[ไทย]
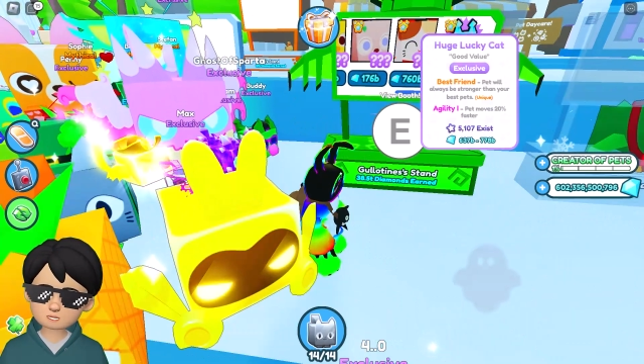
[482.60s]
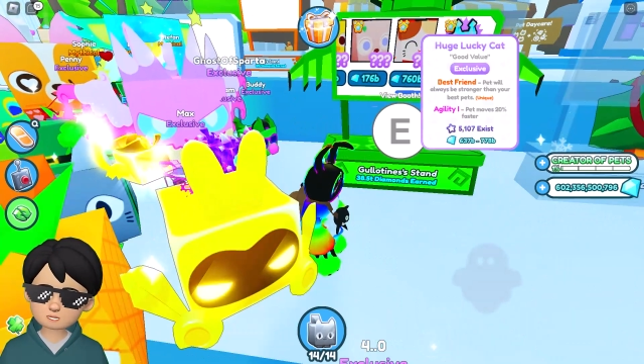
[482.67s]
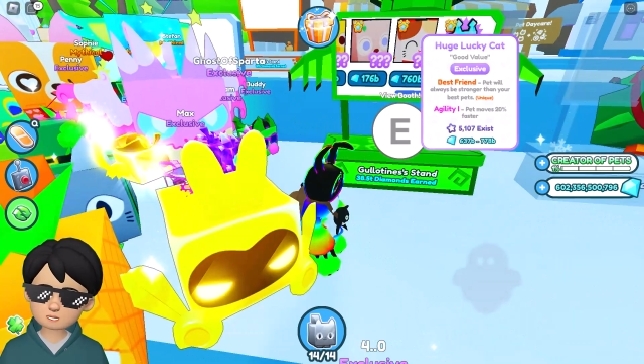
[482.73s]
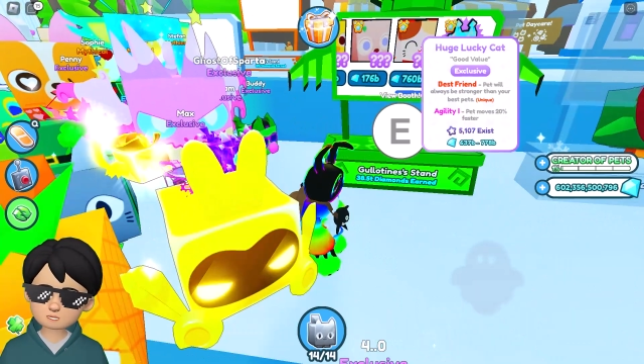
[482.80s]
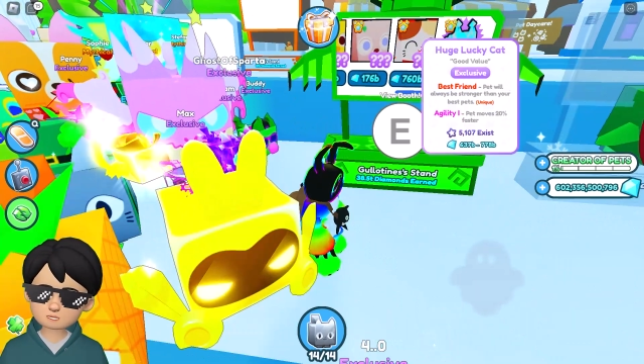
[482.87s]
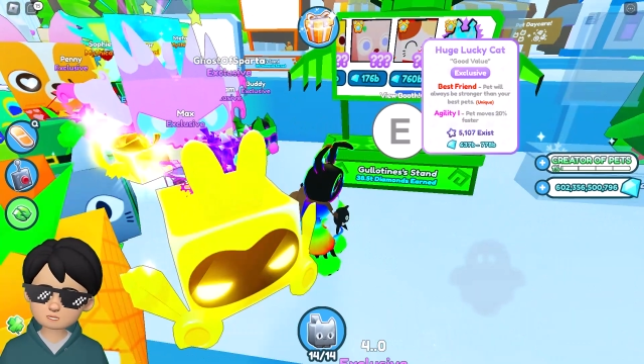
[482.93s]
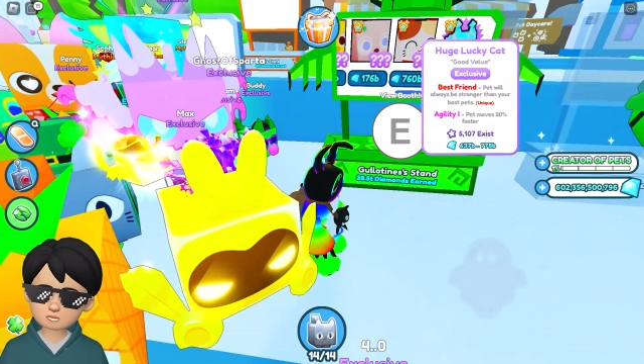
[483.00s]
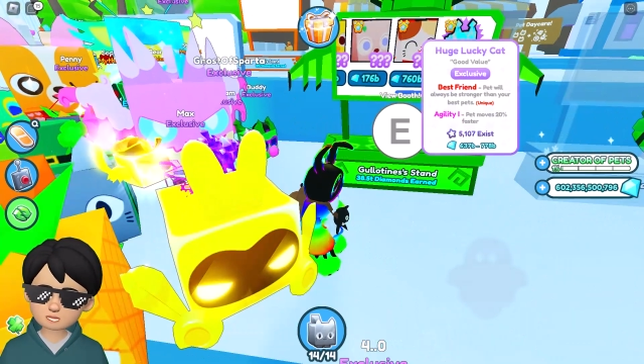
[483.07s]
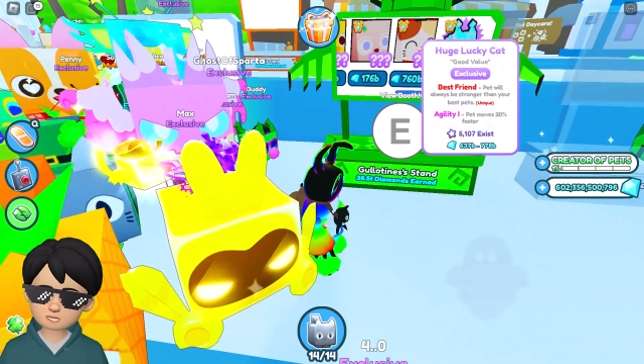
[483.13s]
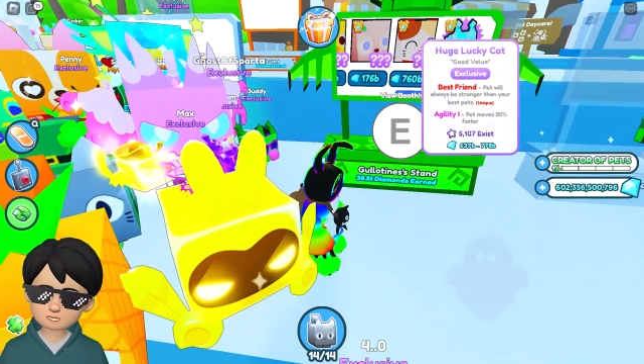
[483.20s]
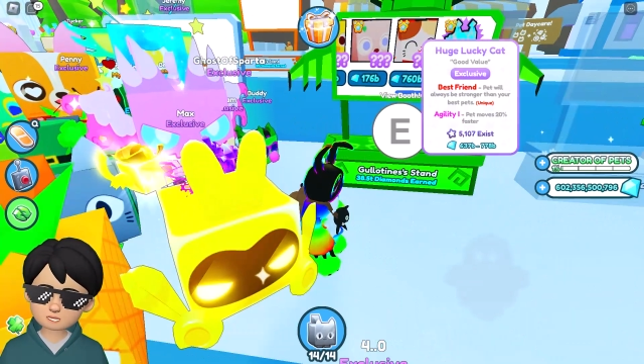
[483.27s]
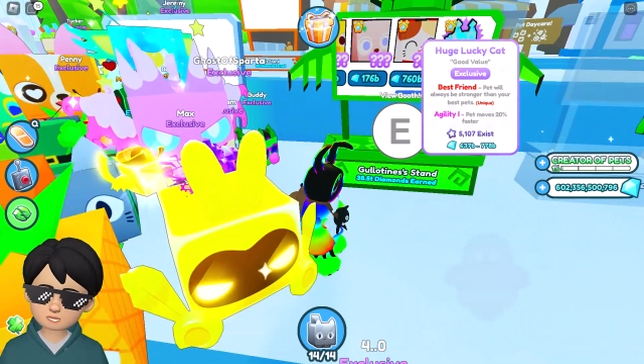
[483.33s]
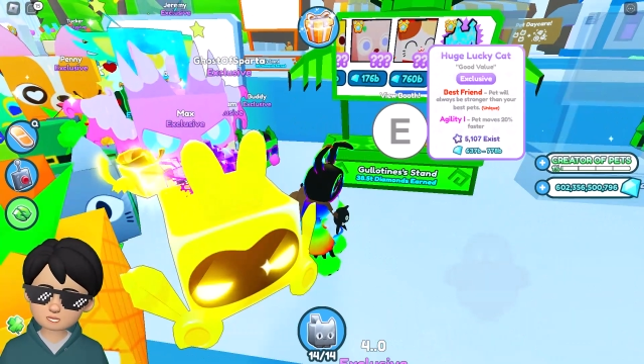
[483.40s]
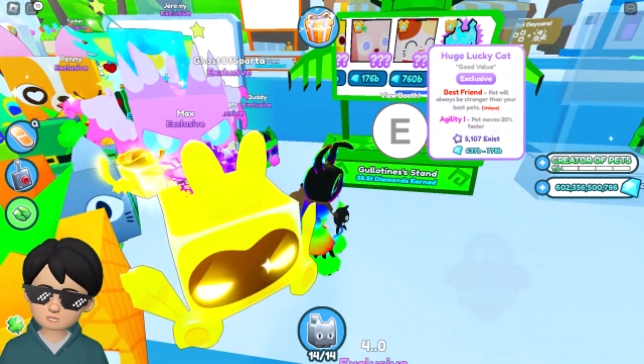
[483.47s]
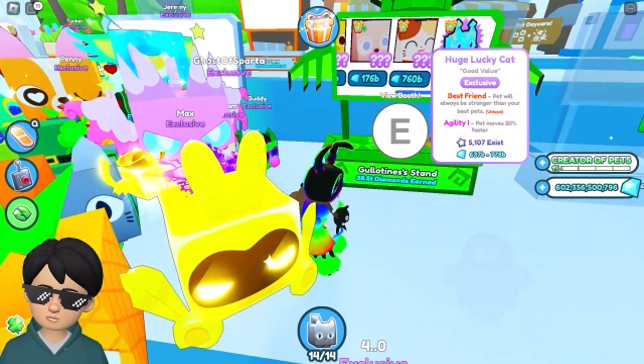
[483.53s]
อันนี้
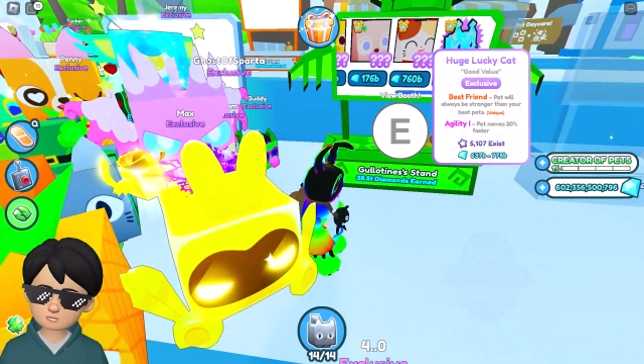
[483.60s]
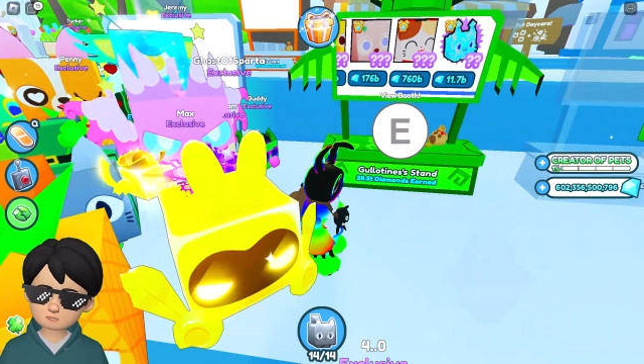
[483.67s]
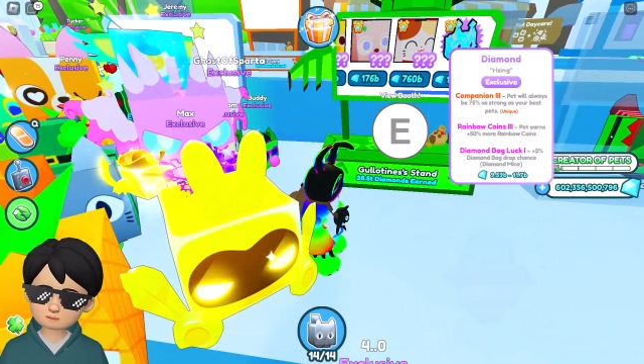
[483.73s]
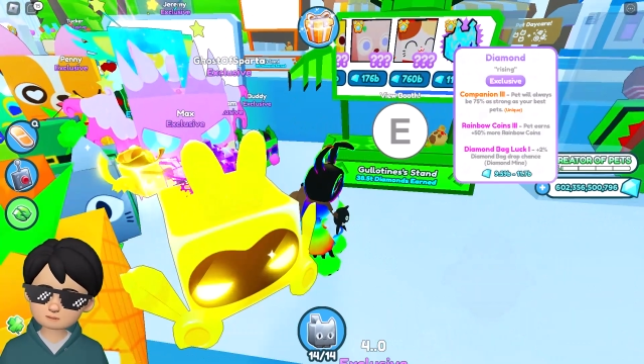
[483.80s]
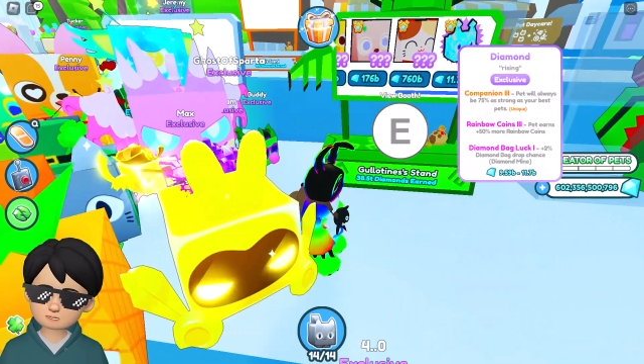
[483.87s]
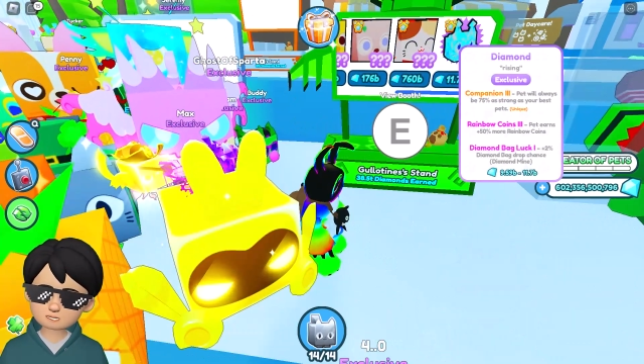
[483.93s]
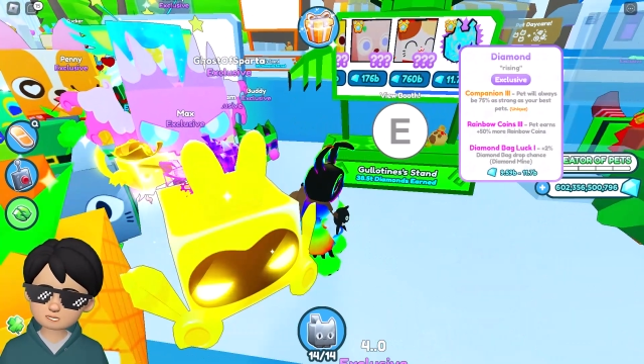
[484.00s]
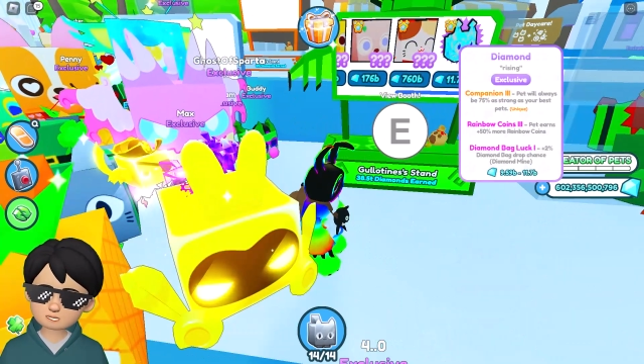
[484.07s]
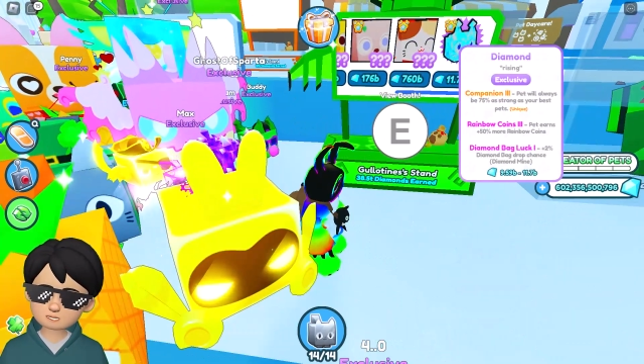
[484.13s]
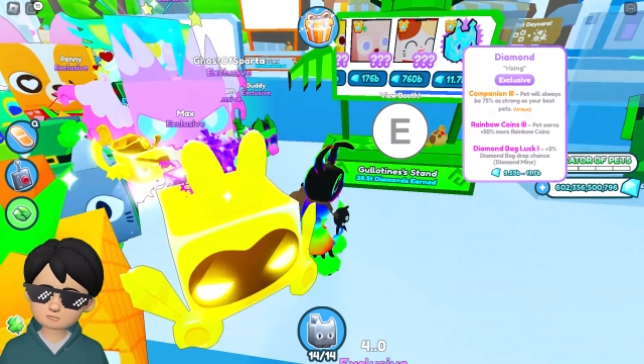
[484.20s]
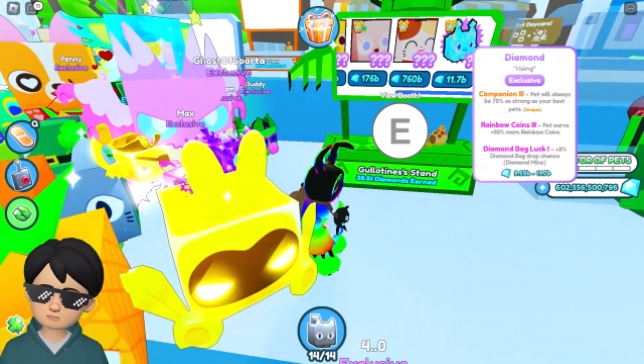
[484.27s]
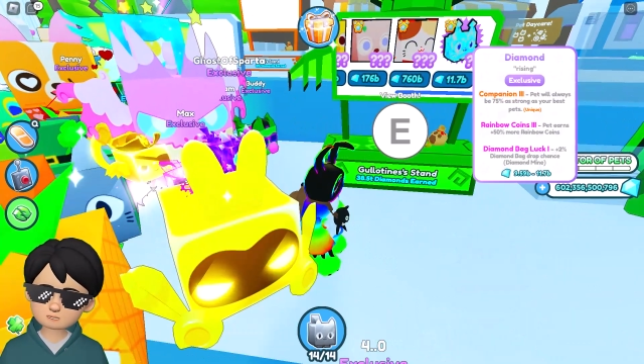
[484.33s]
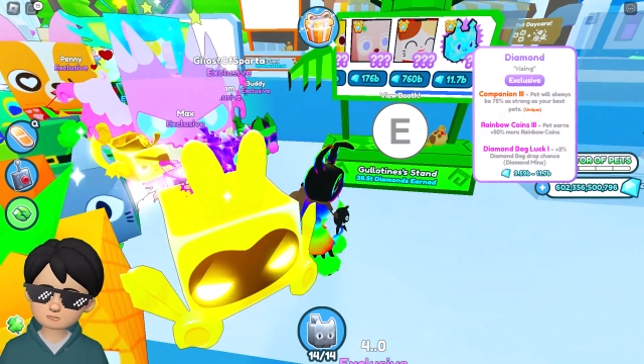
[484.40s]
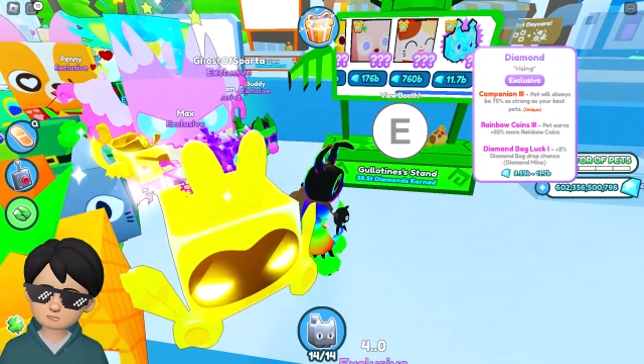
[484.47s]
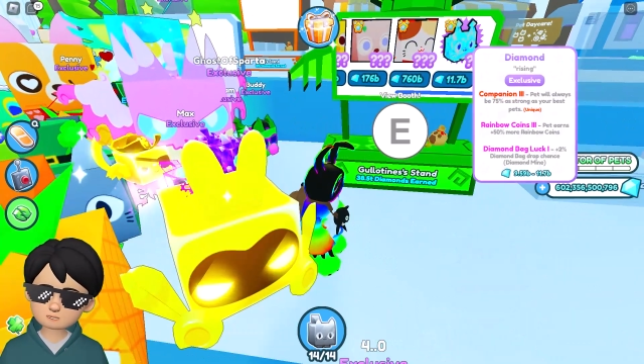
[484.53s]
700บิลเลียนหร
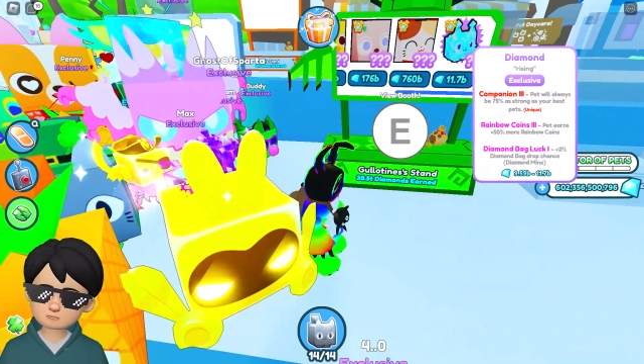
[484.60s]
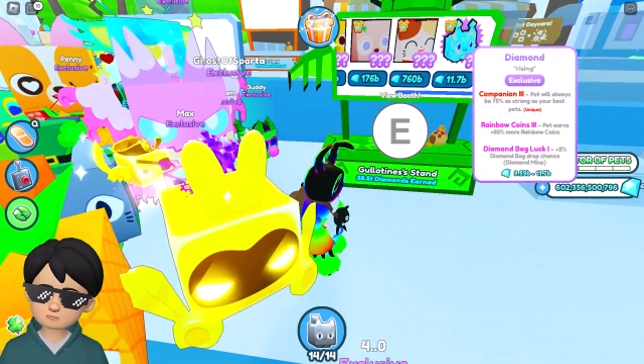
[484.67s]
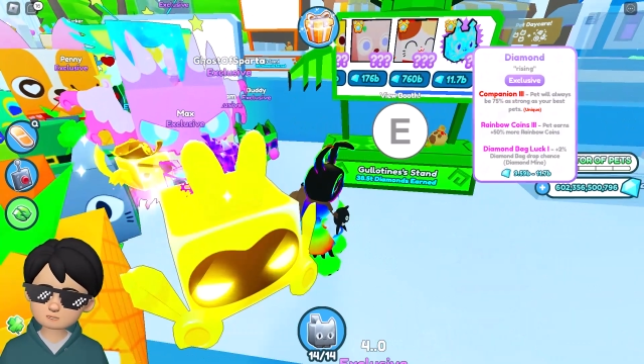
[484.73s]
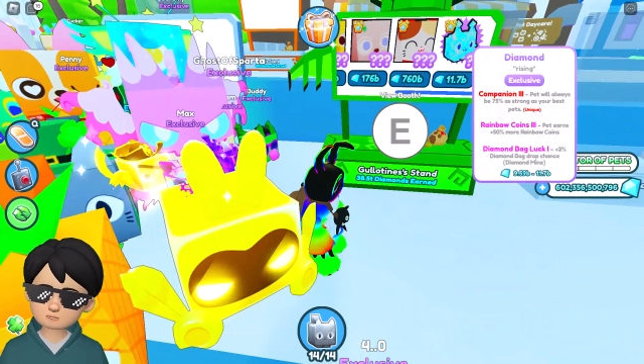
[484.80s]
อ